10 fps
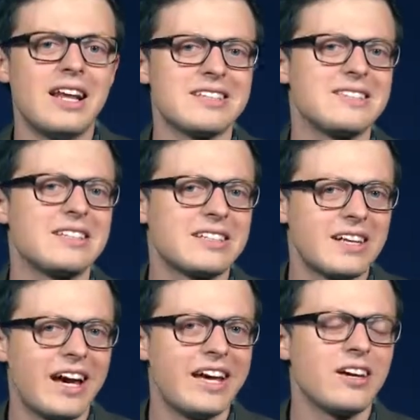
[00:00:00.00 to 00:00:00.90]
lassen sich
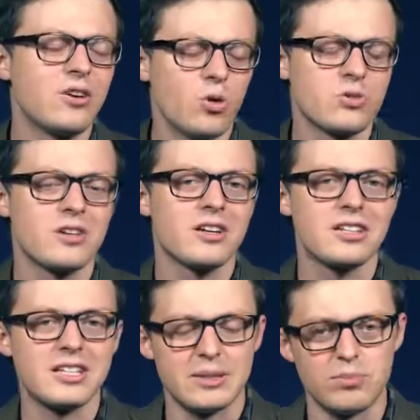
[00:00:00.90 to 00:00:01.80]
drei große
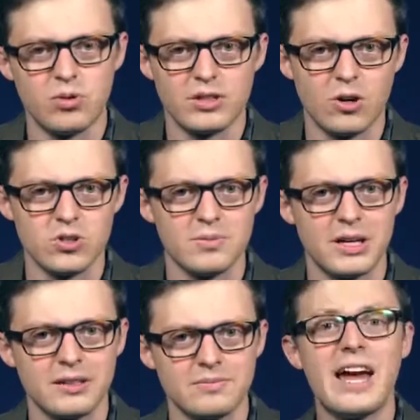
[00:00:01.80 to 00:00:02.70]
Kritikpunkte
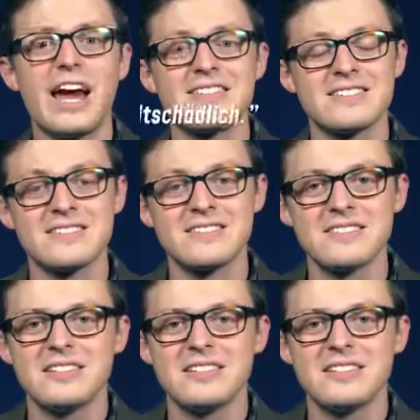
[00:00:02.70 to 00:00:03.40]
ausmachen. Erstens,